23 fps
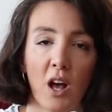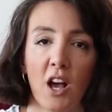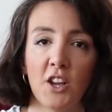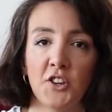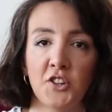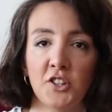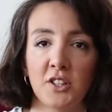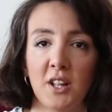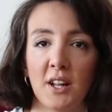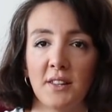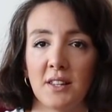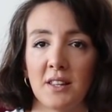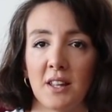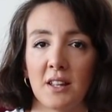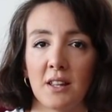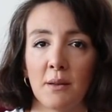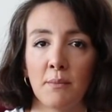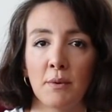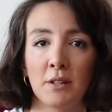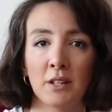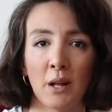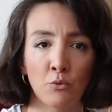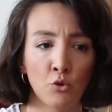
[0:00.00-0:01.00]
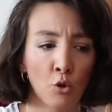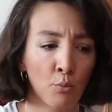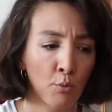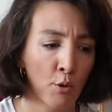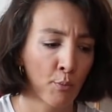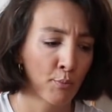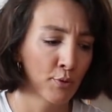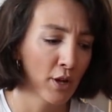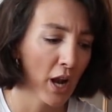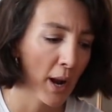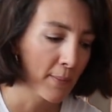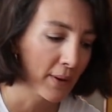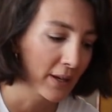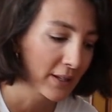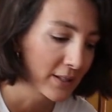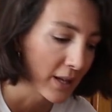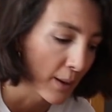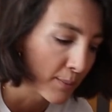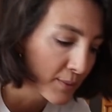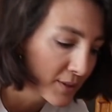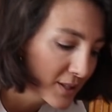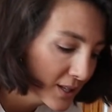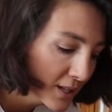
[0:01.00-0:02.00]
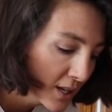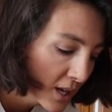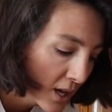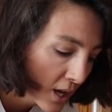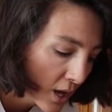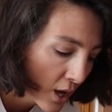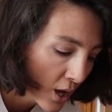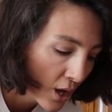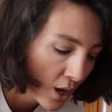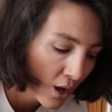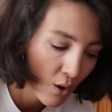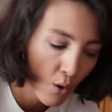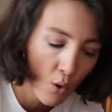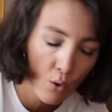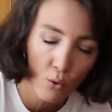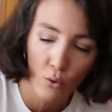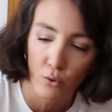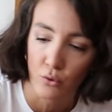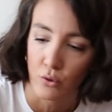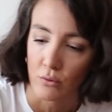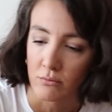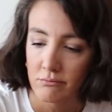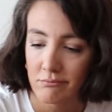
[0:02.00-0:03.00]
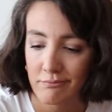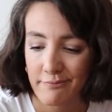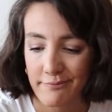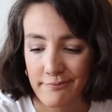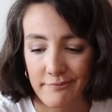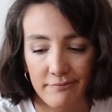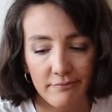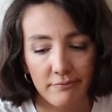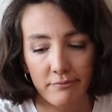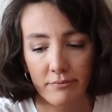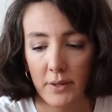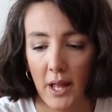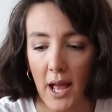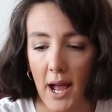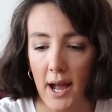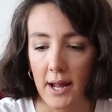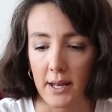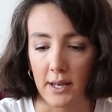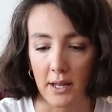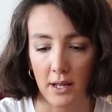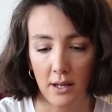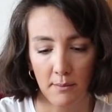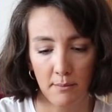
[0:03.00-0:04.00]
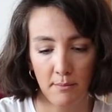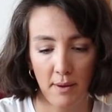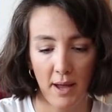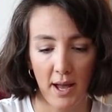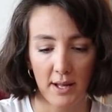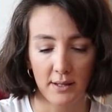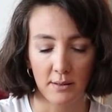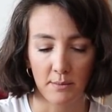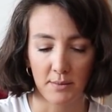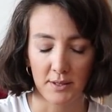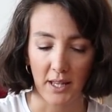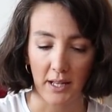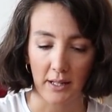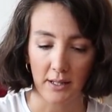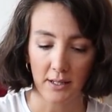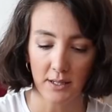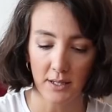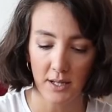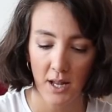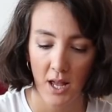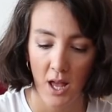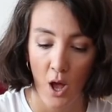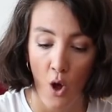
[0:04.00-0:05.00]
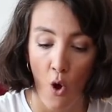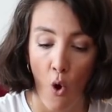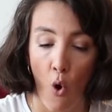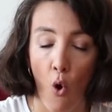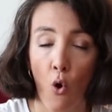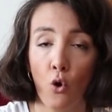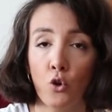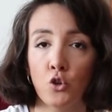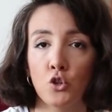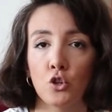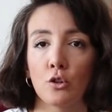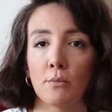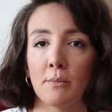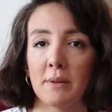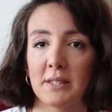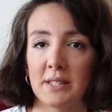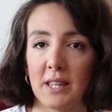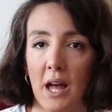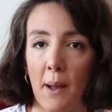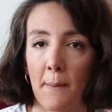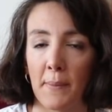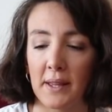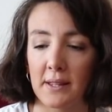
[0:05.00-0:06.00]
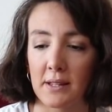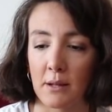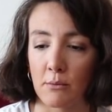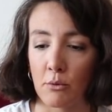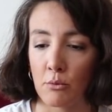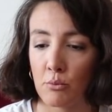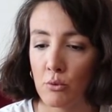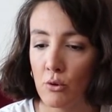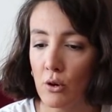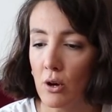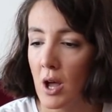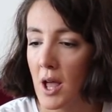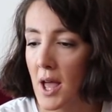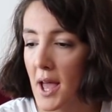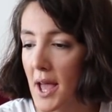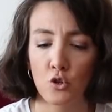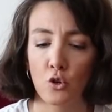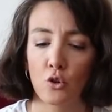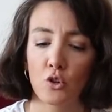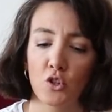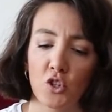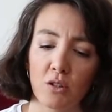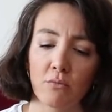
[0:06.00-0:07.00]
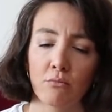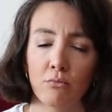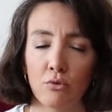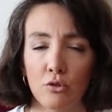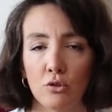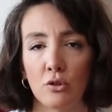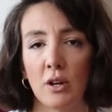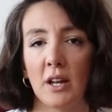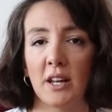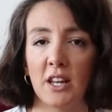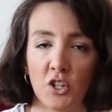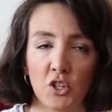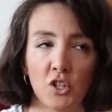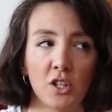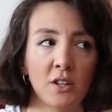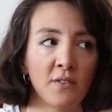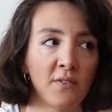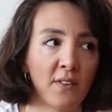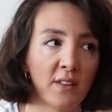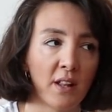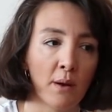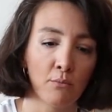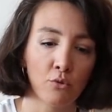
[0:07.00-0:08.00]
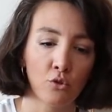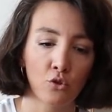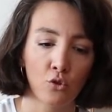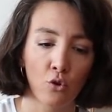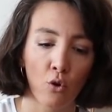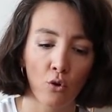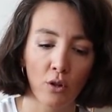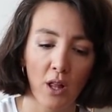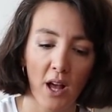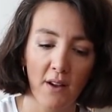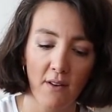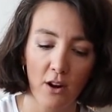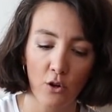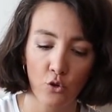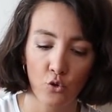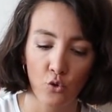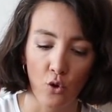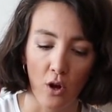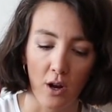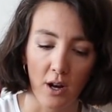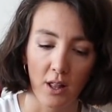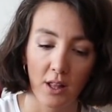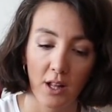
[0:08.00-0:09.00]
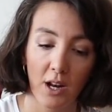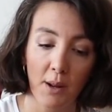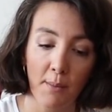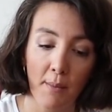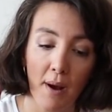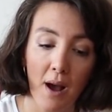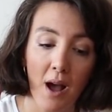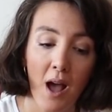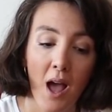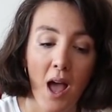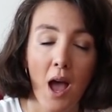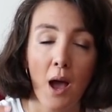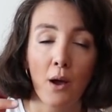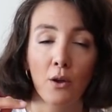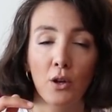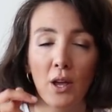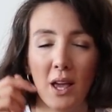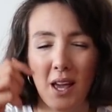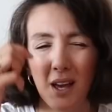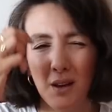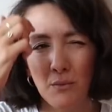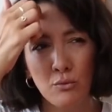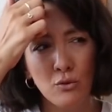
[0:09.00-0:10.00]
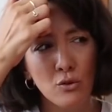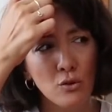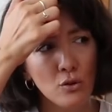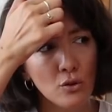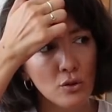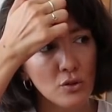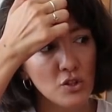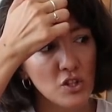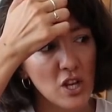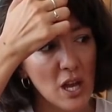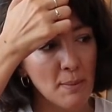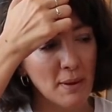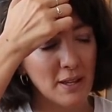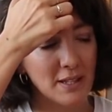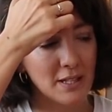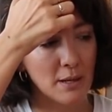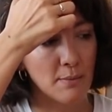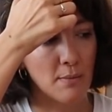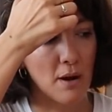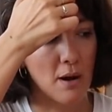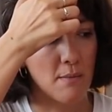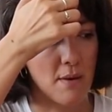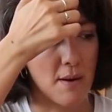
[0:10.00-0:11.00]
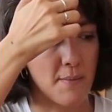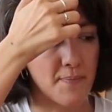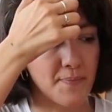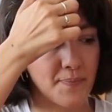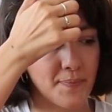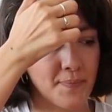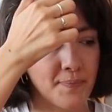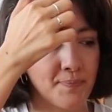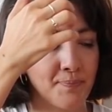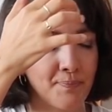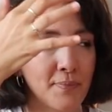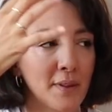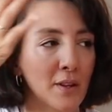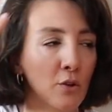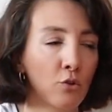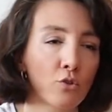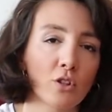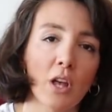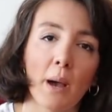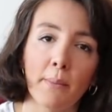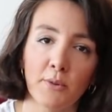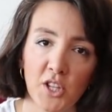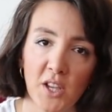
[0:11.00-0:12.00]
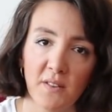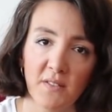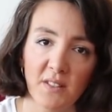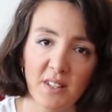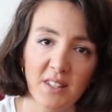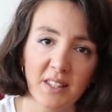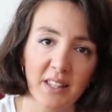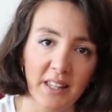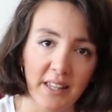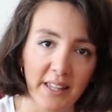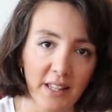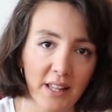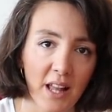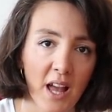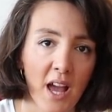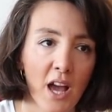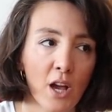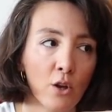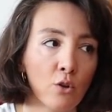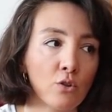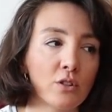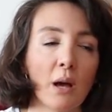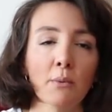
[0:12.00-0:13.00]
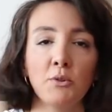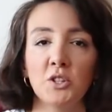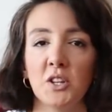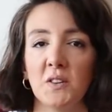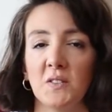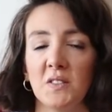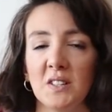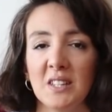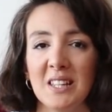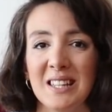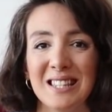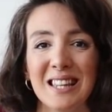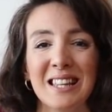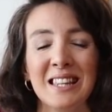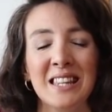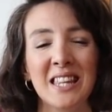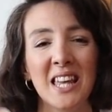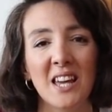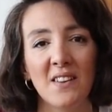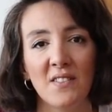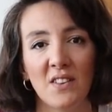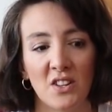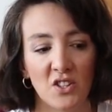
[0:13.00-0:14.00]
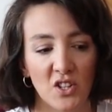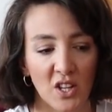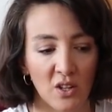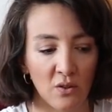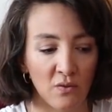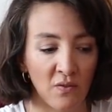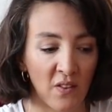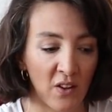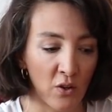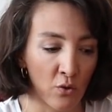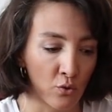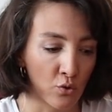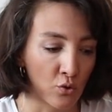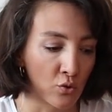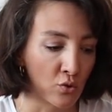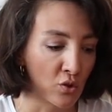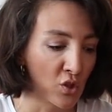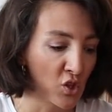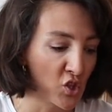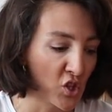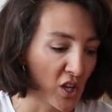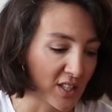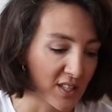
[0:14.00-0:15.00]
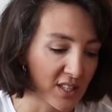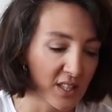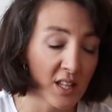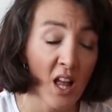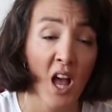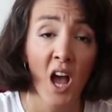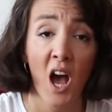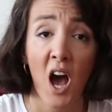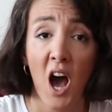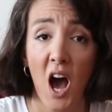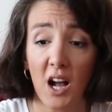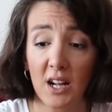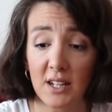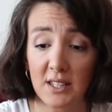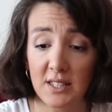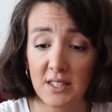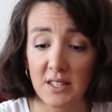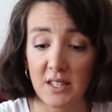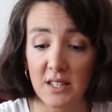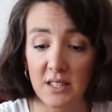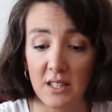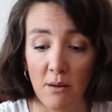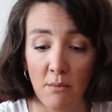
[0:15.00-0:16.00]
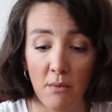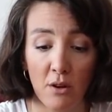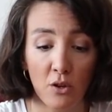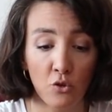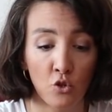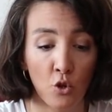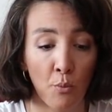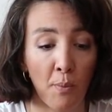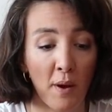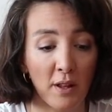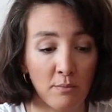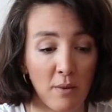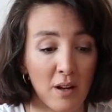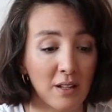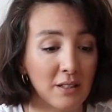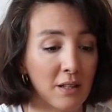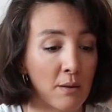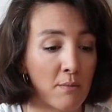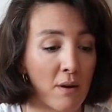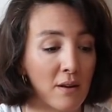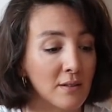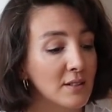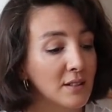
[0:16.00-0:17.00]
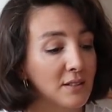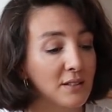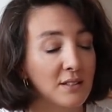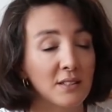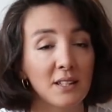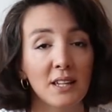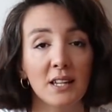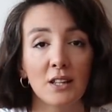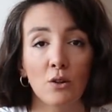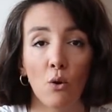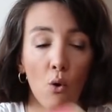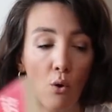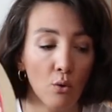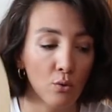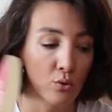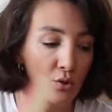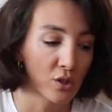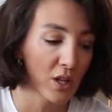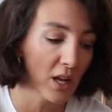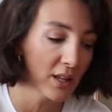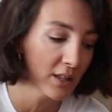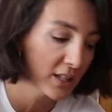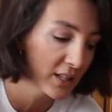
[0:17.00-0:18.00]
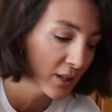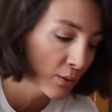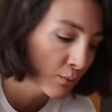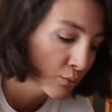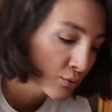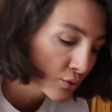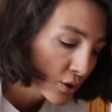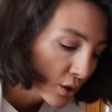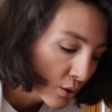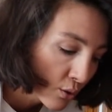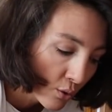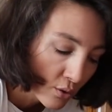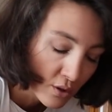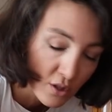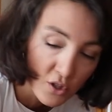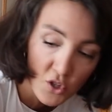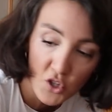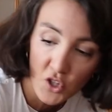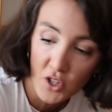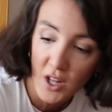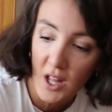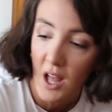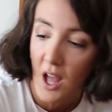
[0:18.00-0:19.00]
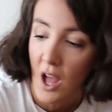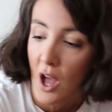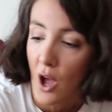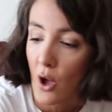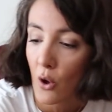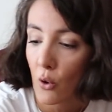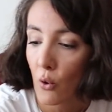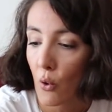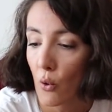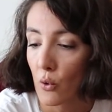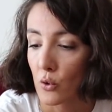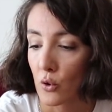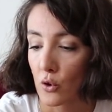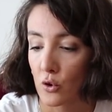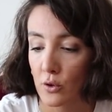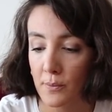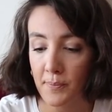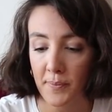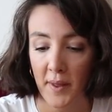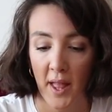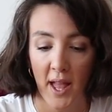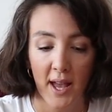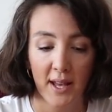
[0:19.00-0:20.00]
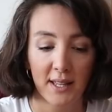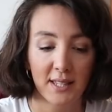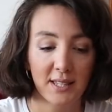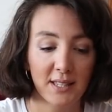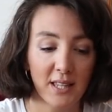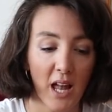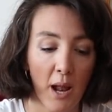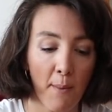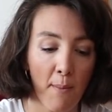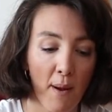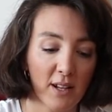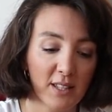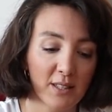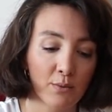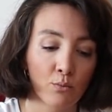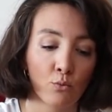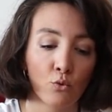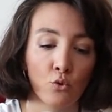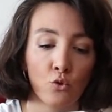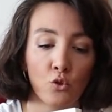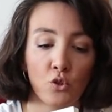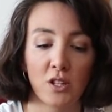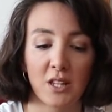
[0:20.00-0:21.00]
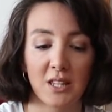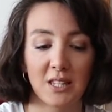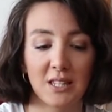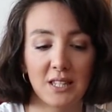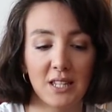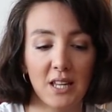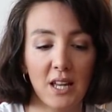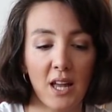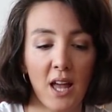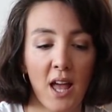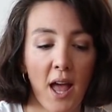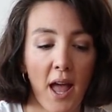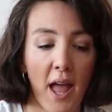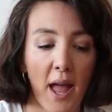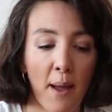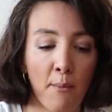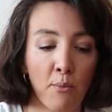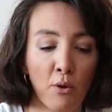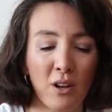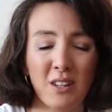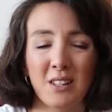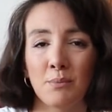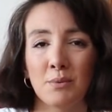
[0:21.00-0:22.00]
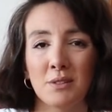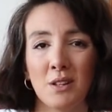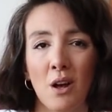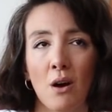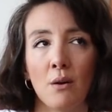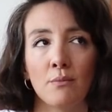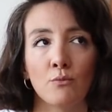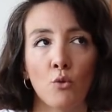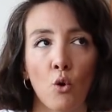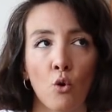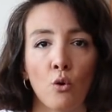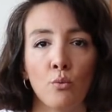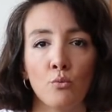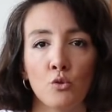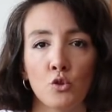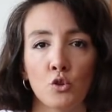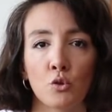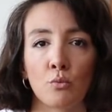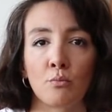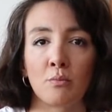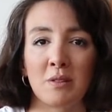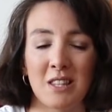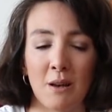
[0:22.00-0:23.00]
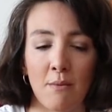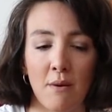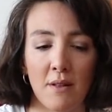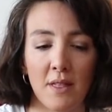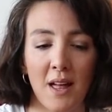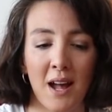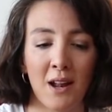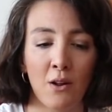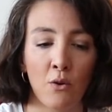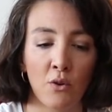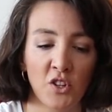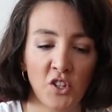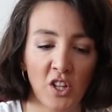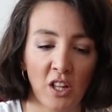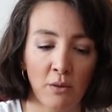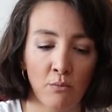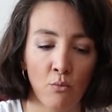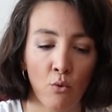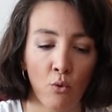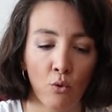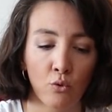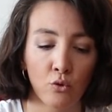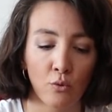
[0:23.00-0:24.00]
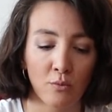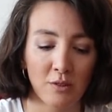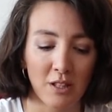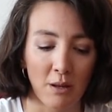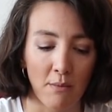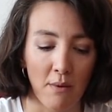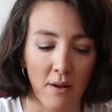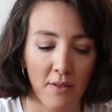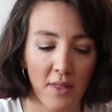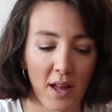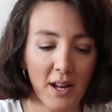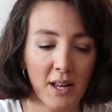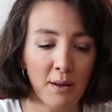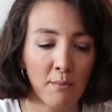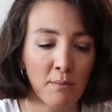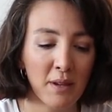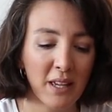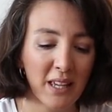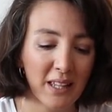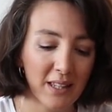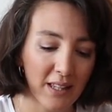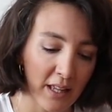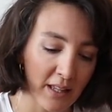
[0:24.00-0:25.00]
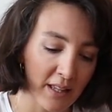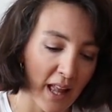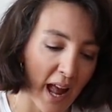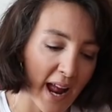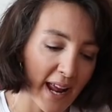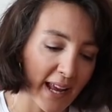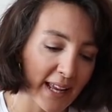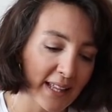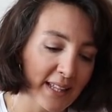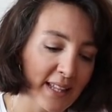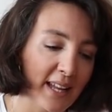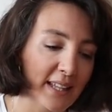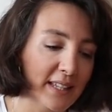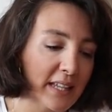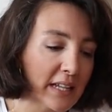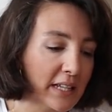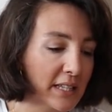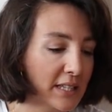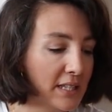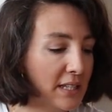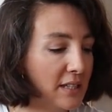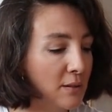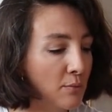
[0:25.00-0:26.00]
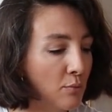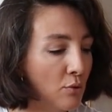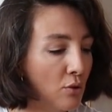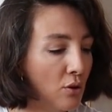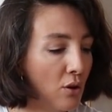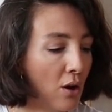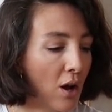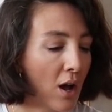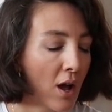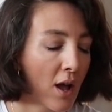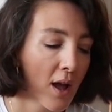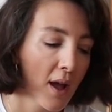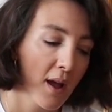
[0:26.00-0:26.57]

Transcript: Aşıktan Dinlediği bir kitap. Çok popüler bir kitaptı. Okudum. Yani beğendim sayılır. Osho'nun mesela bir kitabı bu. Osho için bir sürü eleştiri falan bir sürü olay var şu aralar ama e, bu şey bir kitabı ama hmm, güzel bir çeviri değil. Güzel bir çeviri değilse niye verecek, veriyorsun diyeceksin. Haklısınız ama çöp atmak da mantıklı değil. O yüzden yine bunu da kolun içine koyuyorum. Starbucks mucizesi. E, bu kitabı da okumuştum bir zamanlar işletme okuduğum zamanlar. Bir derginin hediyesiydi bu.